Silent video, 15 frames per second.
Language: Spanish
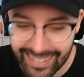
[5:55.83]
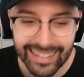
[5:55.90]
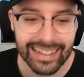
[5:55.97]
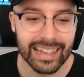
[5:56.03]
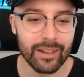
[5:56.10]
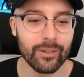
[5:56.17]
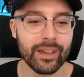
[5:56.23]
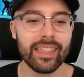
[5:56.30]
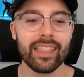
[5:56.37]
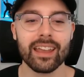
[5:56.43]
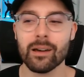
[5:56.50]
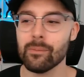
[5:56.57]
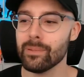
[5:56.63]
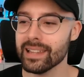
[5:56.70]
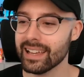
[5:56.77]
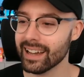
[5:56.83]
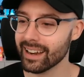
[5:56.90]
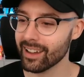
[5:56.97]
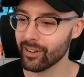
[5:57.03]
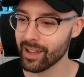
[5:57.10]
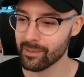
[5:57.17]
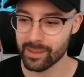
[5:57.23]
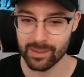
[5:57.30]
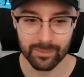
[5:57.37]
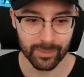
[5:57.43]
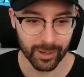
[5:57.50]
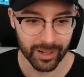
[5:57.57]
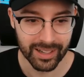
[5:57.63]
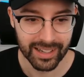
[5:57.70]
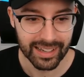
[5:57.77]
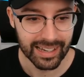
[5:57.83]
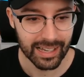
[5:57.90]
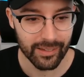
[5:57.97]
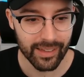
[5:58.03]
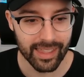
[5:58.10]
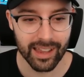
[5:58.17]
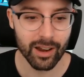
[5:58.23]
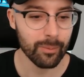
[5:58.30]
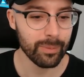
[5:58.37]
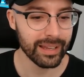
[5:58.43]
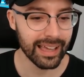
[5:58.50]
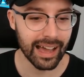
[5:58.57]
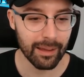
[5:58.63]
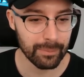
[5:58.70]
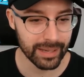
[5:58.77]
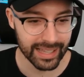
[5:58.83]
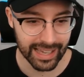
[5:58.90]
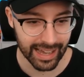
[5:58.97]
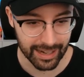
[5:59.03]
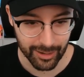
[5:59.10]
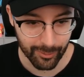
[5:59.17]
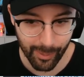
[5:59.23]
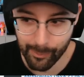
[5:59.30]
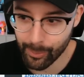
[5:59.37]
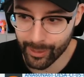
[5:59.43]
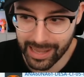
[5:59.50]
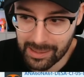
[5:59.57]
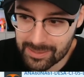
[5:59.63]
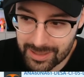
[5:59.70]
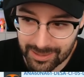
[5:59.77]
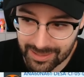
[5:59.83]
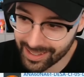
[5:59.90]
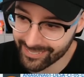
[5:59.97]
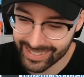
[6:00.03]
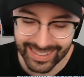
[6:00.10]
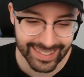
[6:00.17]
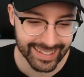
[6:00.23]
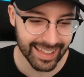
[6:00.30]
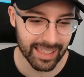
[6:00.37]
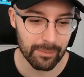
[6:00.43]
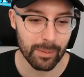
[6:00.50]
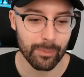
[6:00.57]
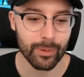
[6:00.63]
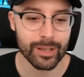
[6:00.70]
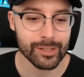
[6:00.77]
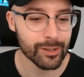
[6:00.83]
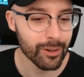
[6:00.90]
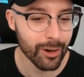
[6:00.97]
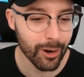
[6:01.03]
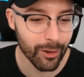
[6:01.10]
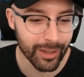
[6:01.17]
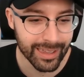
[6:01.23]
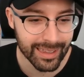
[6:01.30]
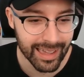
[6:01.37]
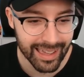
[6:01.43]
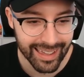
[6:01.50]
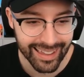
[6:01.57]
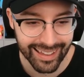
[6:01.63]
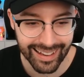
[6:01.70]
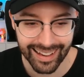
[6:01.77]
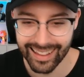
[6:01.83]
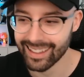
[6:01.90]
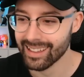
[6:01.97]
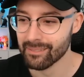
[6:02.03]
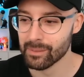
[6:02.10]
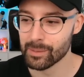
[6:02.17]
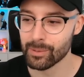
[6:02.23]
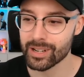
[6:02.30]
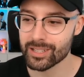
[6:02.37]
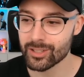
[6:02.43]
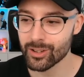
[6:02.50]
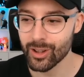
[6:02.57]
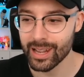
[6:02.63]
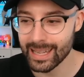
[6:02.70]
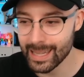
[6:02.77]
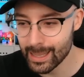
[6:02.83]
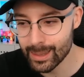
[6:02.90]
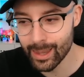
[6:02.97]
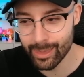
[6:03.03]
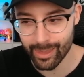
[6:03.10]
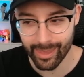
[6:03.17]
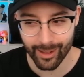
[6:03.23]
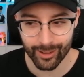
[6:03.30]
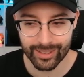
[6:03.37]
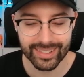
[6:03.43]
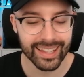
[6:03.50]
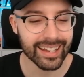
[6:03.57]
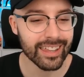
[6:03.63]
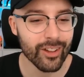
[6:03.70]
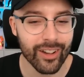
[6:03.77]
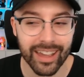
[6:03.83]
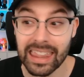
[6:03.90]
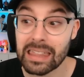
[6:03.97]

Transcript: Le voy a dar a aplicar ahora mismo. Le voy a dar a, aplicar. No me pone absolutamente nada. Me pone solo el, me pone solo el índice de contenidos que